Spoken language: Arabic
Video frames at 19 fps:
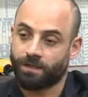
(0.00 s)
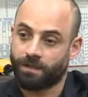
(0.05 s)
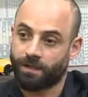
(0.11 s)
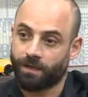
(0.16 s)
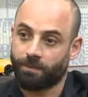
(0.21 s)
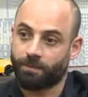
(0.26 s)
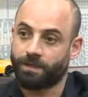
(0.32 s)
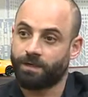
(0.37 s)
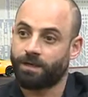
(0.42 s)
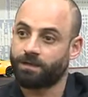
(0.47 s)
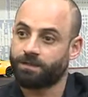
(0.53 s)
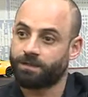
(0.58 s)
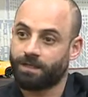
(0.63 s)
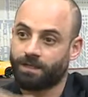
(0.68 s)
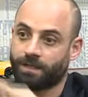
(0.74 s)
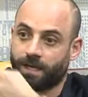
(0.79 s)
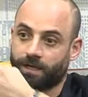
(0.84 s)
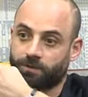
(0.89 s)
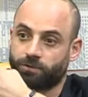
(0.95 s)

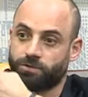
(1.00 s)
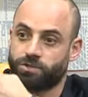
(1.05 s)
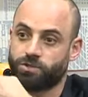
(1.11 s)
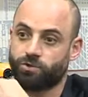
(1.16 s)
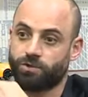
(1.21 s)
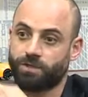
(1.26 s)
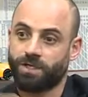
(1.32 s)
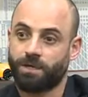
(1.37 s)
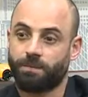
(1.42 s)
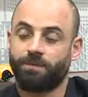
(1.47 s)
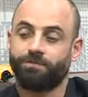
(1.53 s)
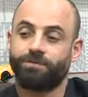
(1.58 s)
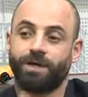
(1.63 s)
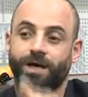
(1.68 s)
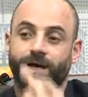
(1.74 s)
للمناطق لحدود سوريا ما في